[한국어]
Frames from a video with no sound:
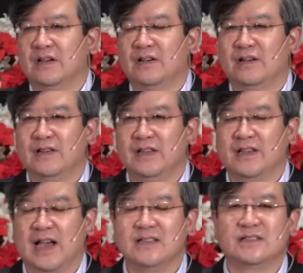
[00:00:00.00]
어, 이
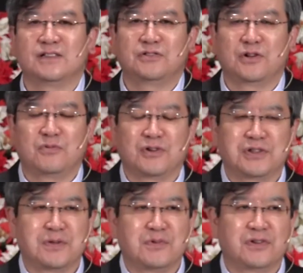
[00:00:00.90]
간증을 들어보게
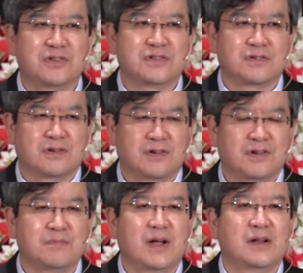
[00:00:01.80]
되면은
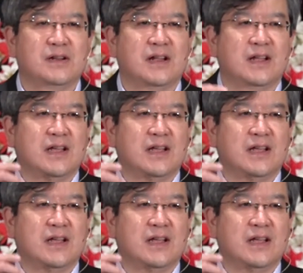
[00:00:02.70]
정말